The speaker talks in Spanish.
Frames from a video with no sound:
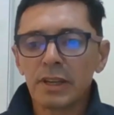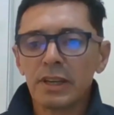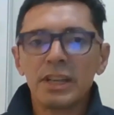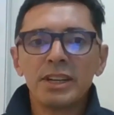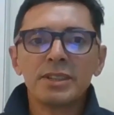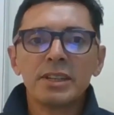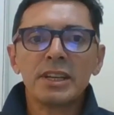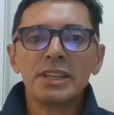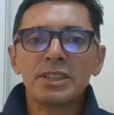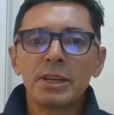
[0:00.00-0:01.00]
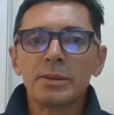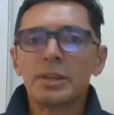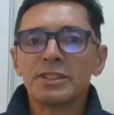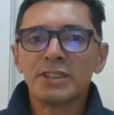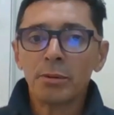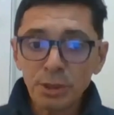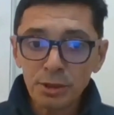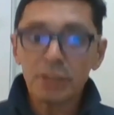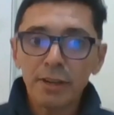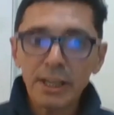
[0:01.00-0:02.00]
este, que tienen servicios
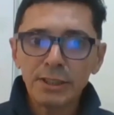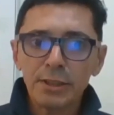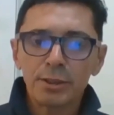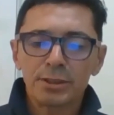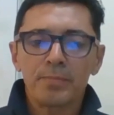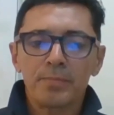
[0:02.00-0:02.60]
trifásicos,